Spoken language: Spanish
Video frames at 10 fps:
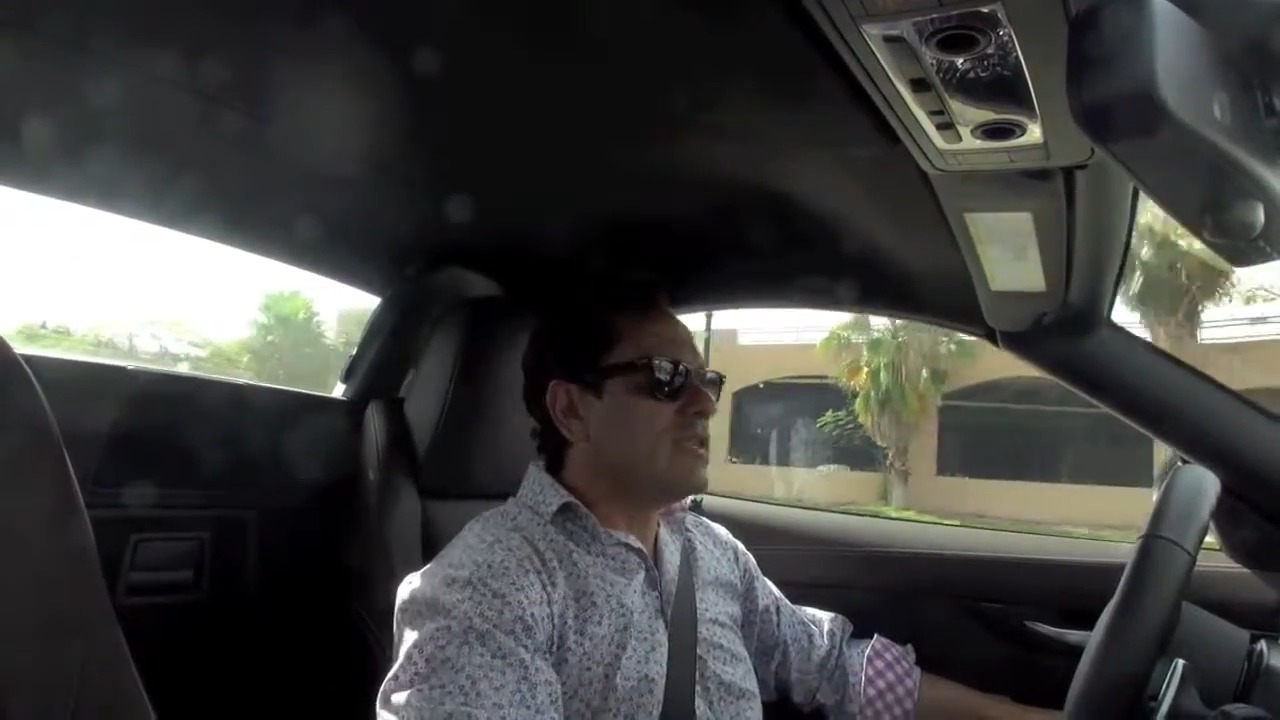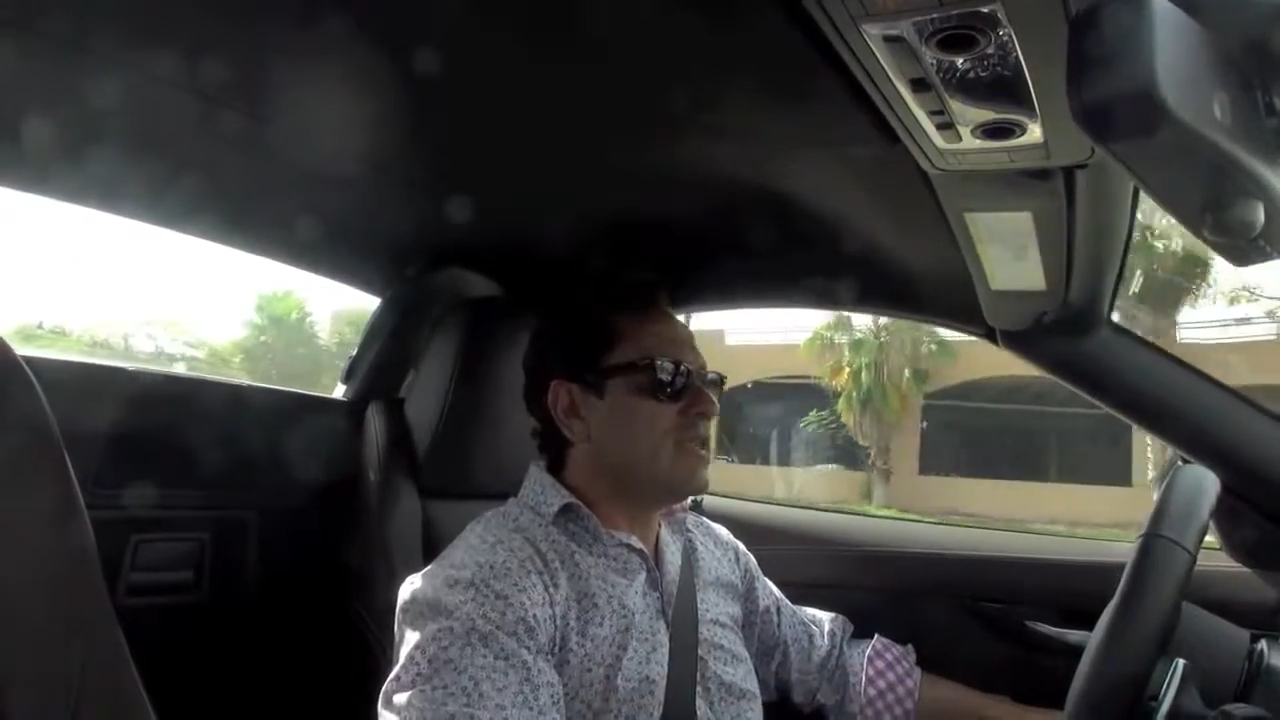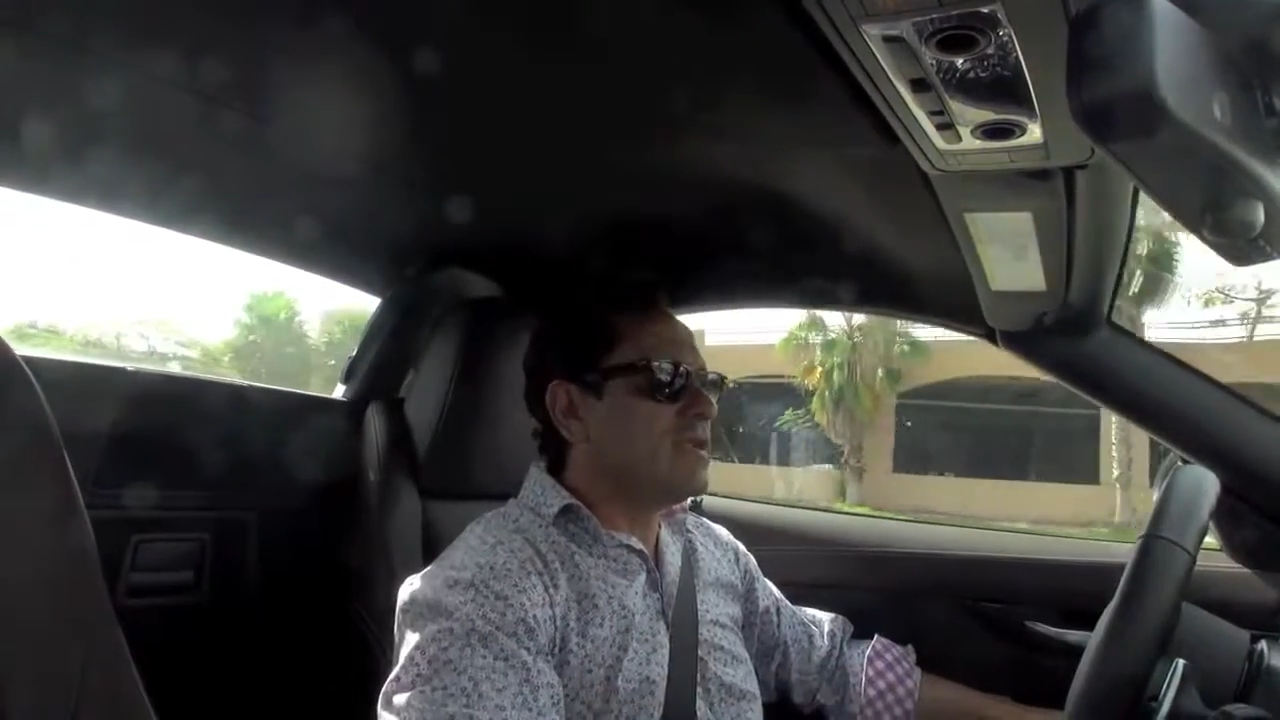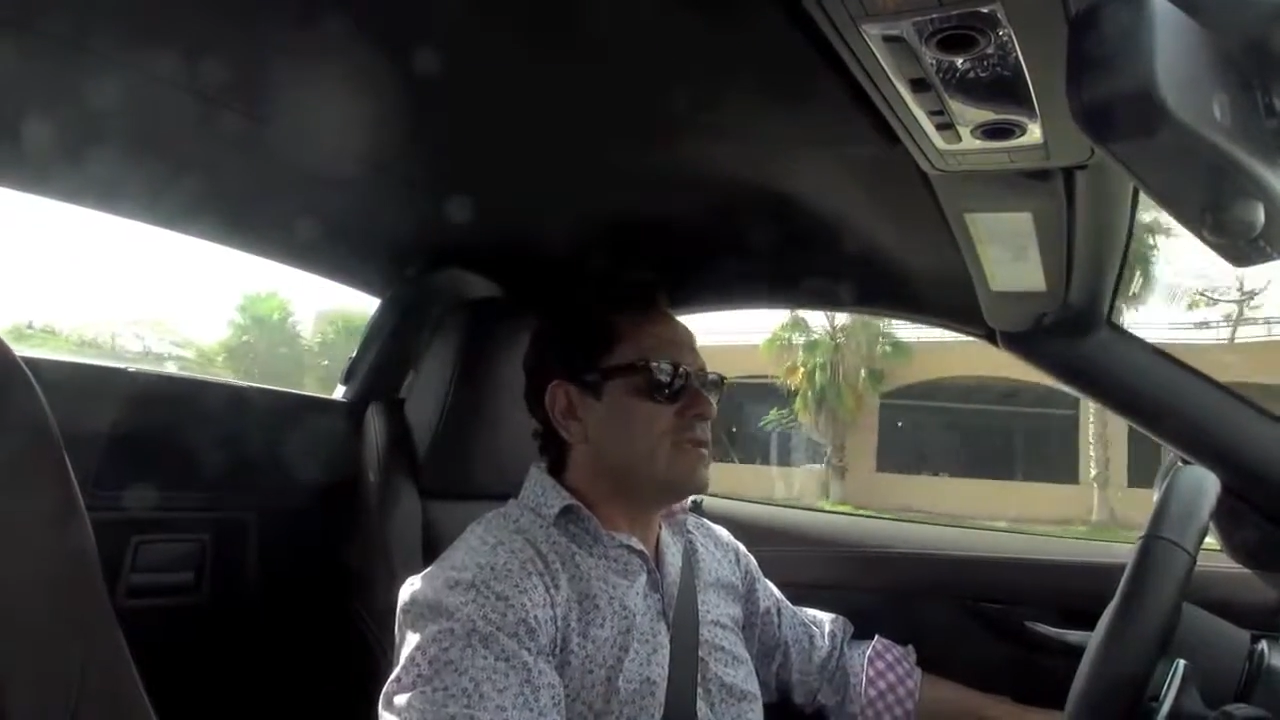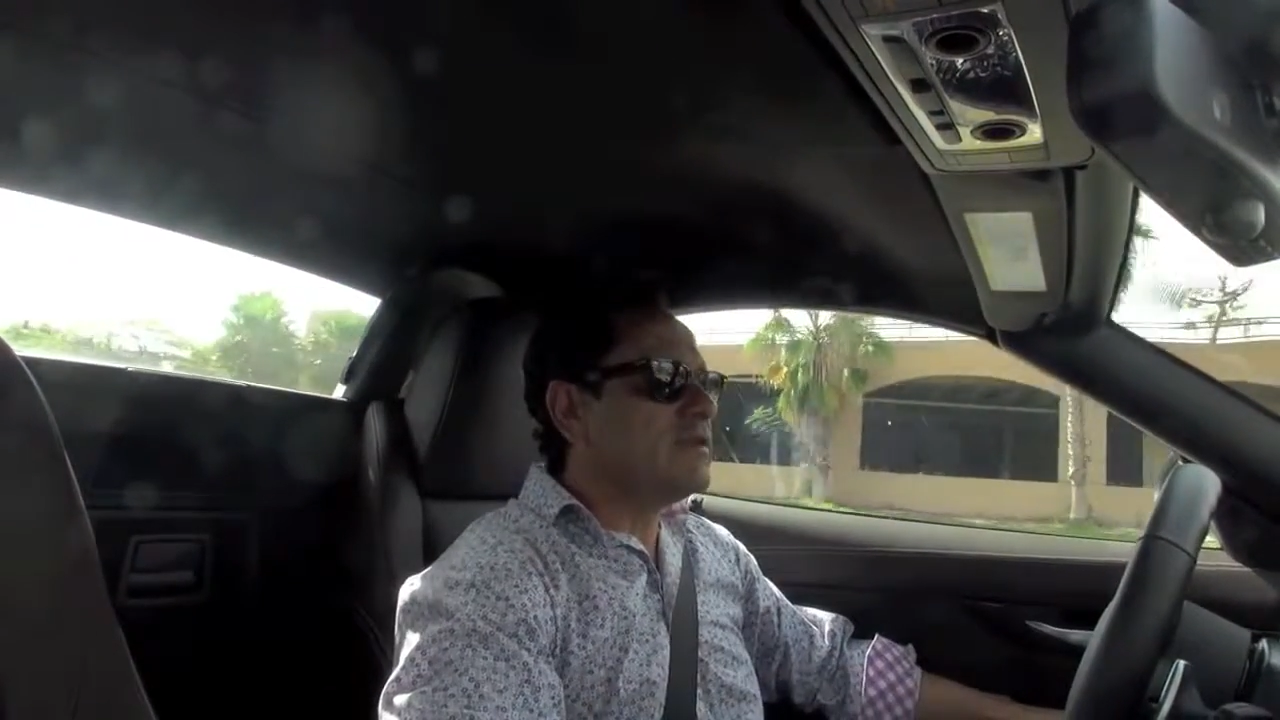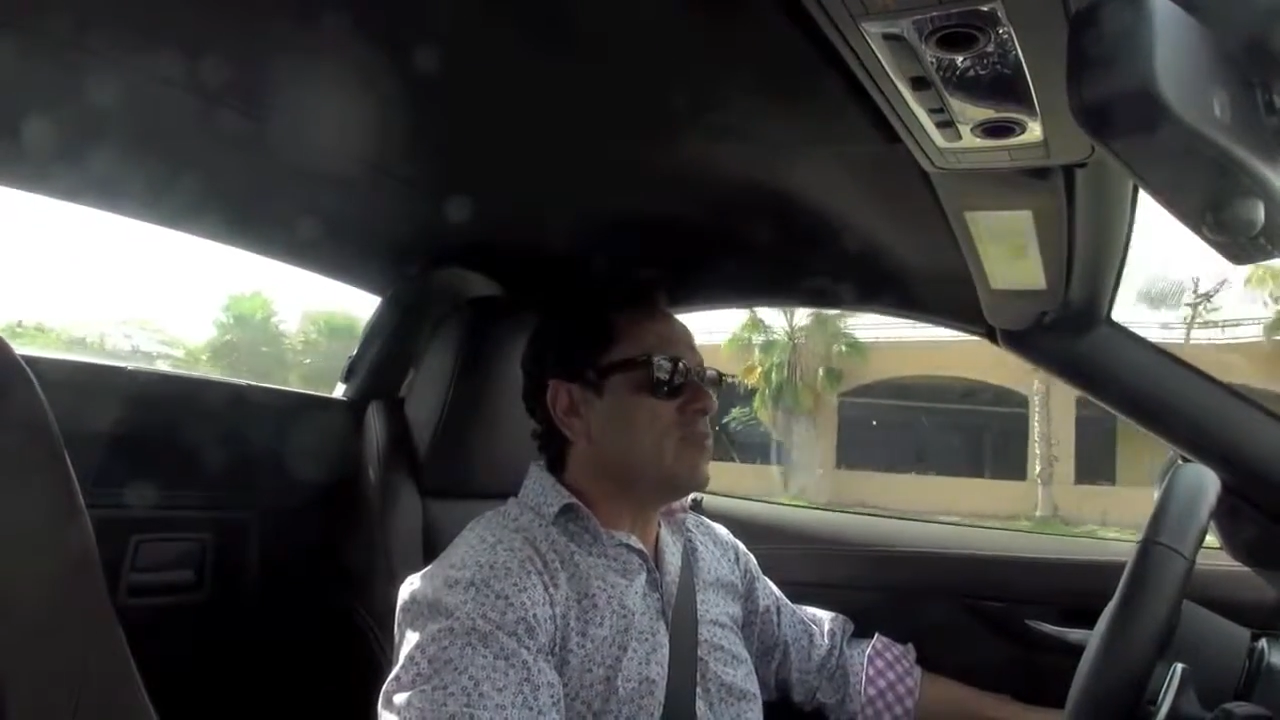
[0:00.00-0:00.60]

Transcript: detenerse